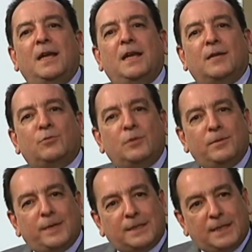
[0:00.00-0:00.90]
en las
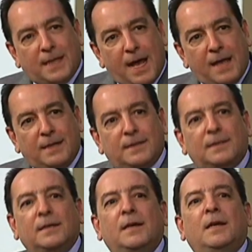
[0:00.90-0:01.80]
universidades,